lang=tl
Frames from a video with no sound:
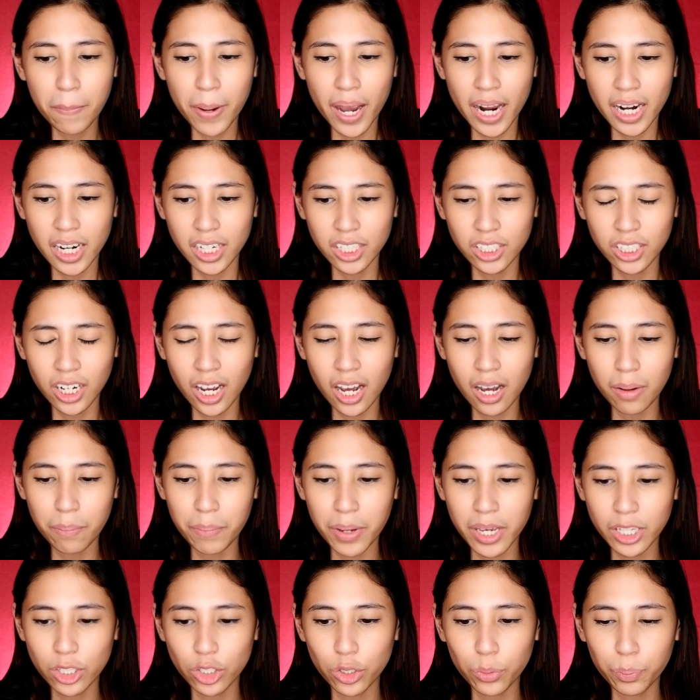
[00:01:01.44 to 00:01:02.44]
para siyang
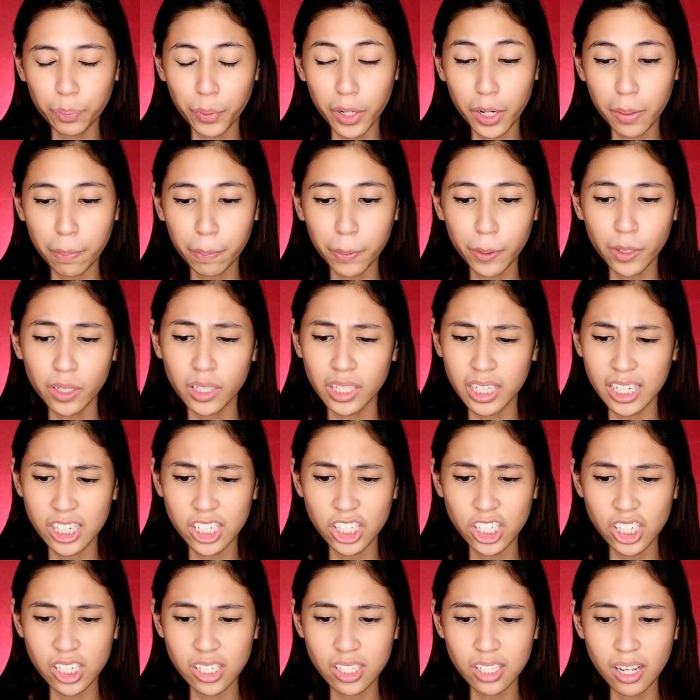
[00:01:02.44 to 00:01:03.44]
medyo
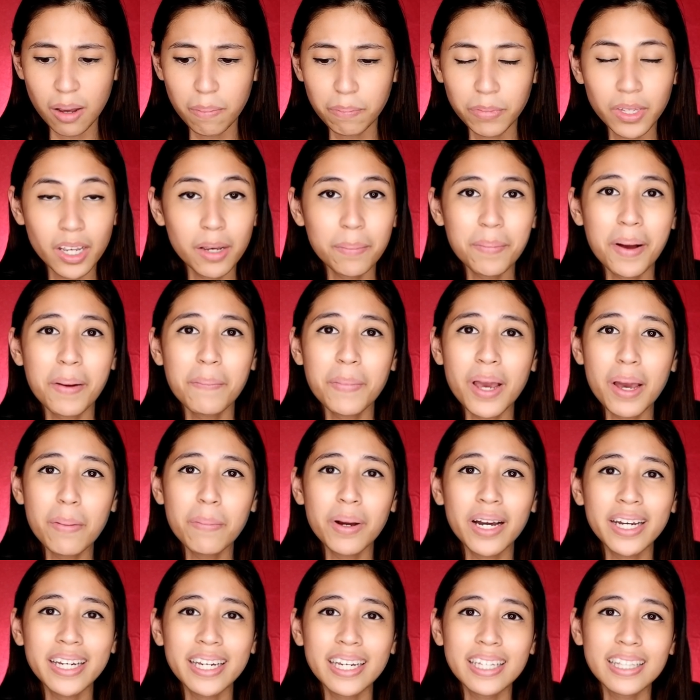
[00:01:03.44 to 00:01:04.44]
purplish something. Mamaya
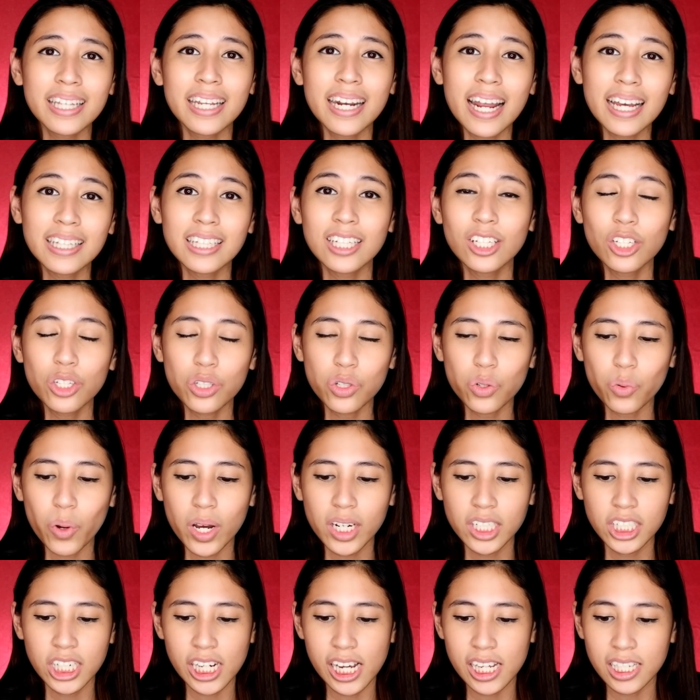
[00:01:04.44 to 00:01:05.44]
makikita natin yung
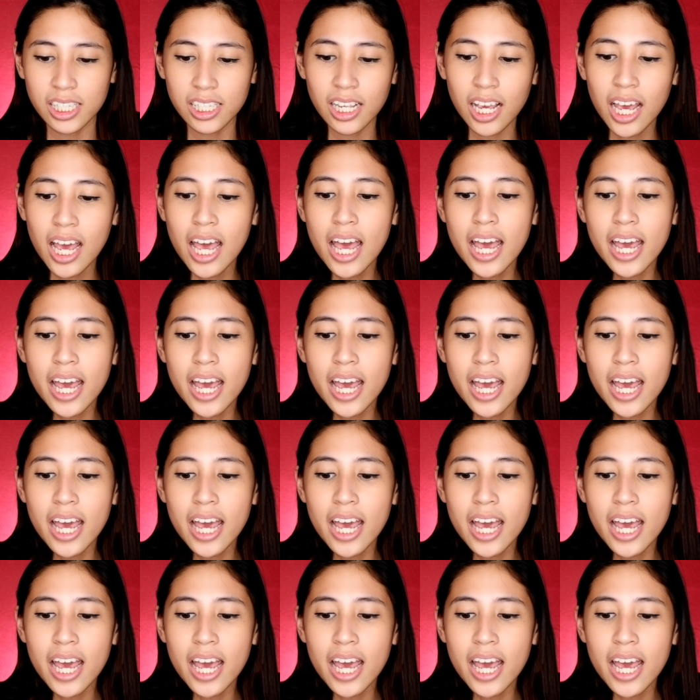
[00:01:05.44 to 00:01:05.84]
swatches.